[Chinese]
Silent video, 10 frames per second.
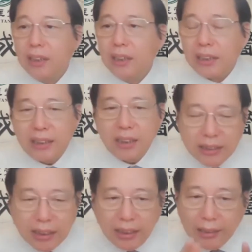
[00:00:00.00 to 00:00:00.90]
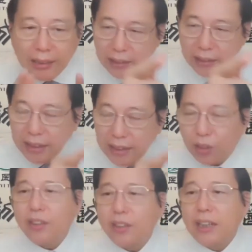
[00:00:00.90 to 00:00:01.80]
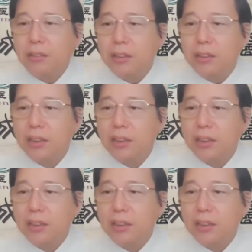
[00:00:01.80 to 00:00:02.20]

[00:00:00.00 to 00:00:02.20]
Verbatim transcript: 你这个真感才能引导到那里去。